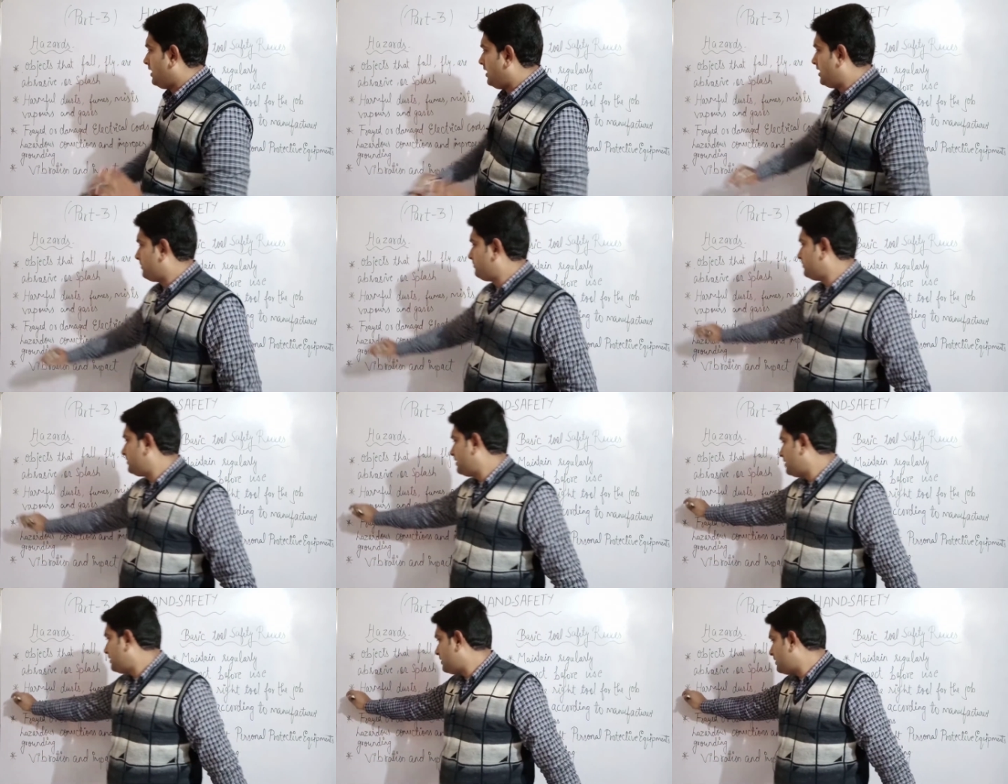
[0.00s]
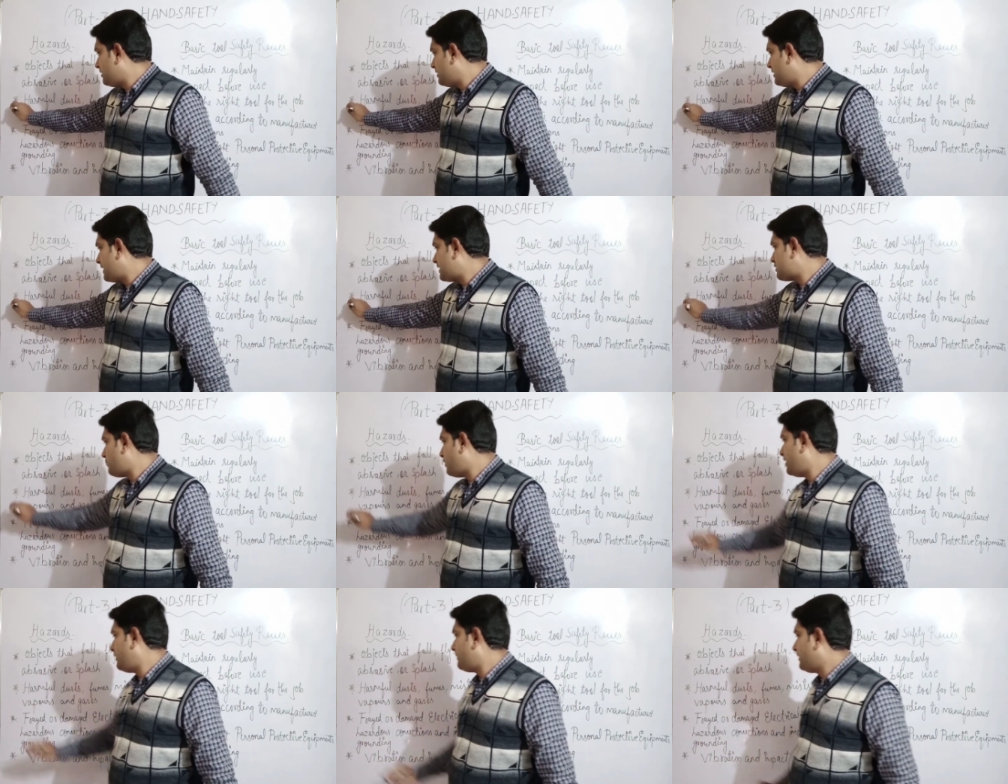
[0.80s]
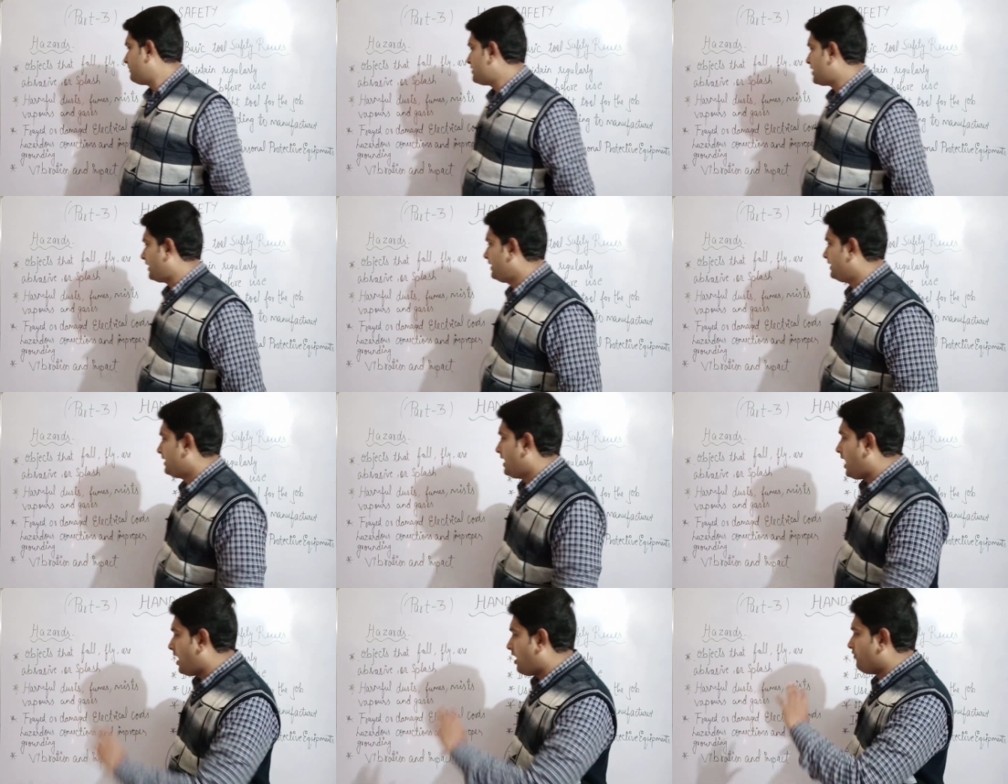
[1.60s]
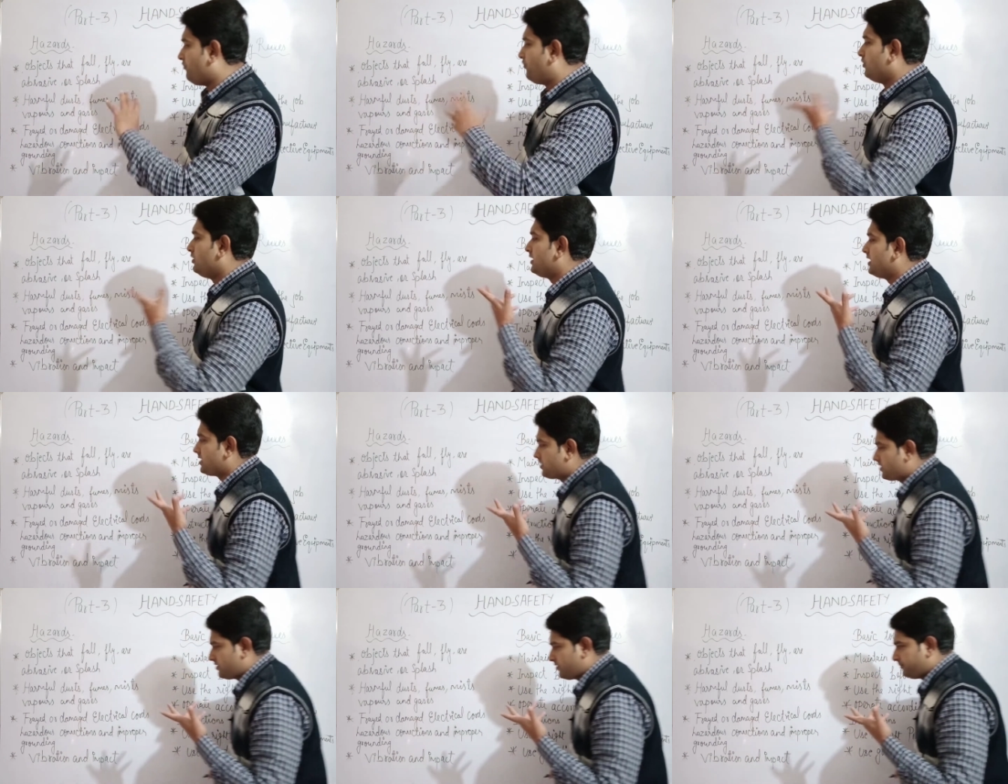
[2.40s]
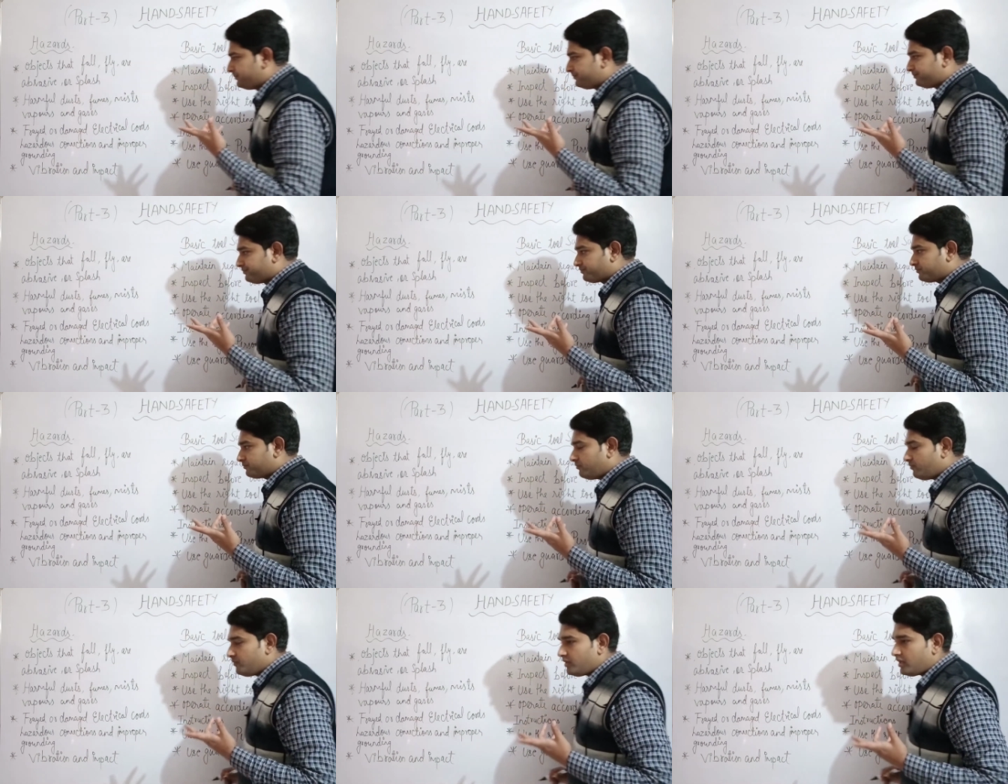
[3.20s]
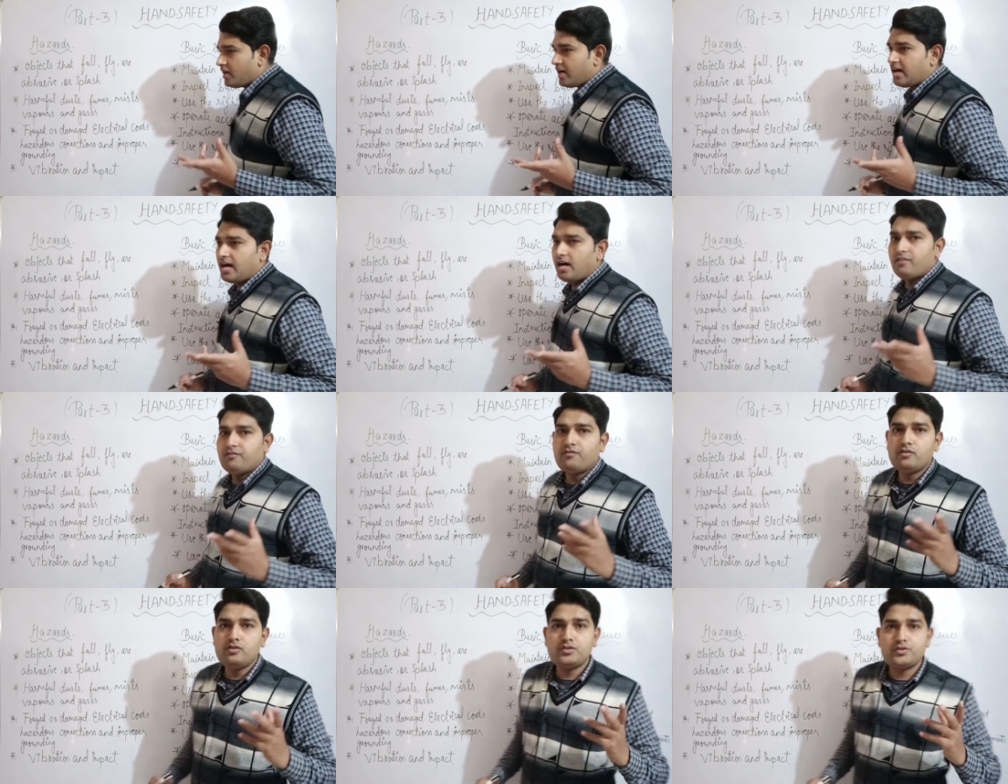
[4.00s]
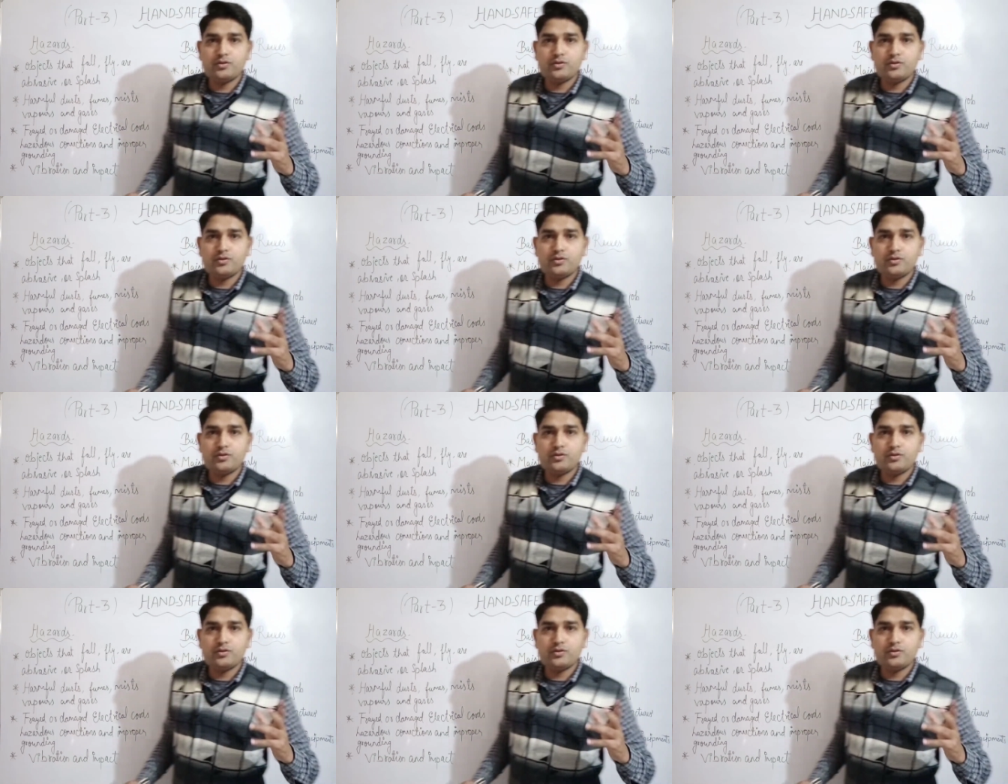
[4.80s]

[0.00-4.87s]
अब नेक्स्ट पॉइंट में हम जानेंगे हार्मफुल डस्ट हार्मफुल जो